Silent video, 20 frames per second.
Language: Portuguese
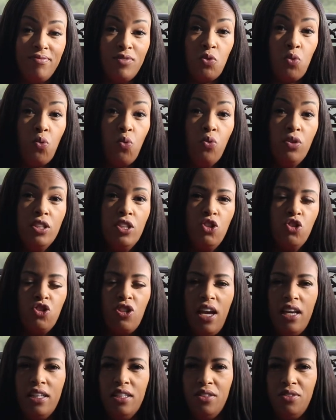o
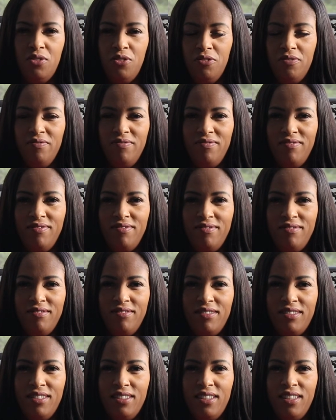unigênito,
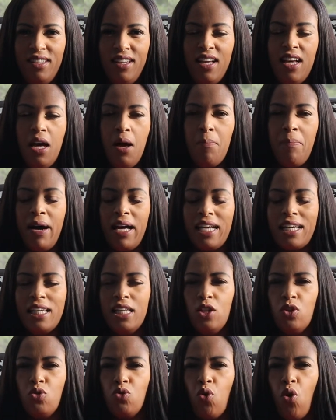para
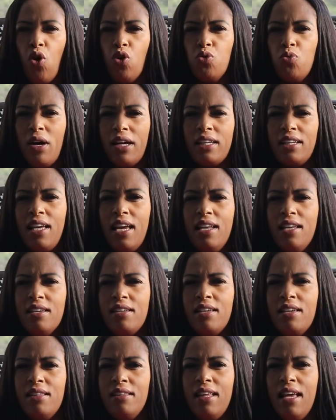que todo aquele
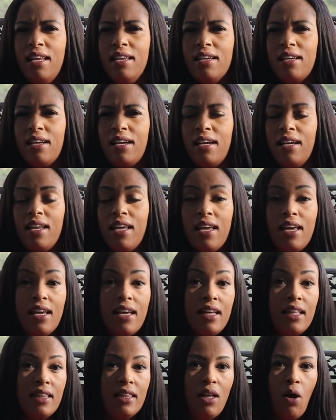que nele crê
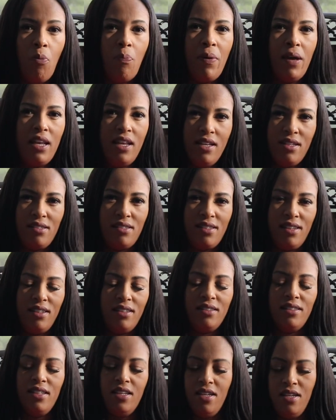não pereça,
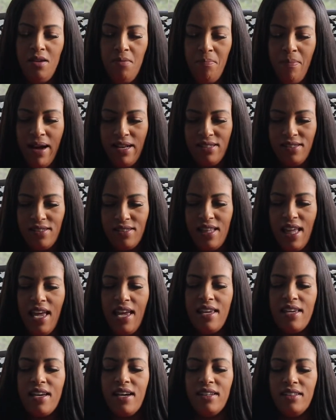mas
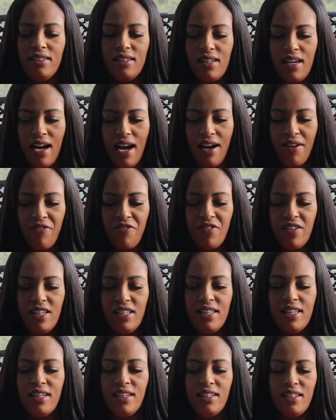tenha a
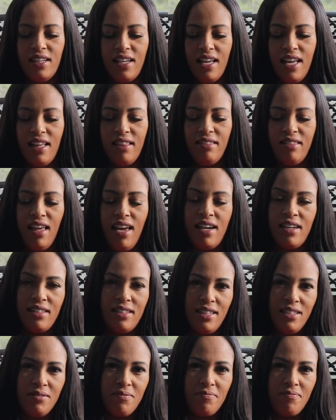vida
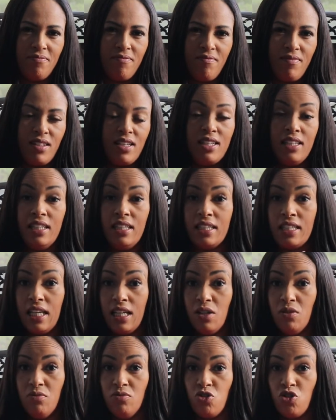eterna.
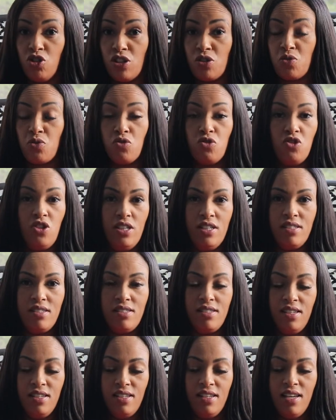Então Jesus
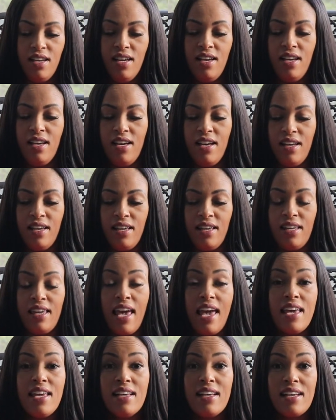disse:
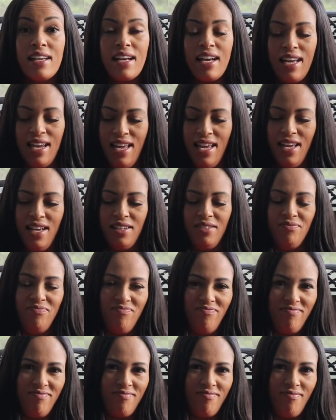Quem crê,
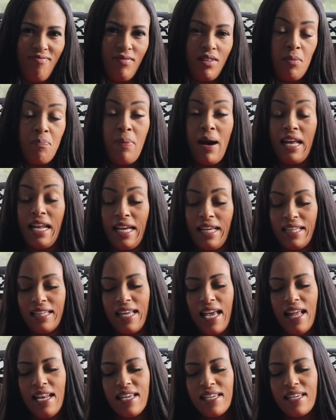para
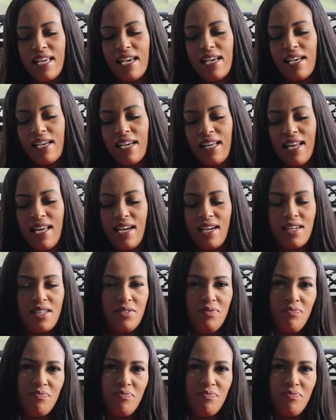aquele que crer,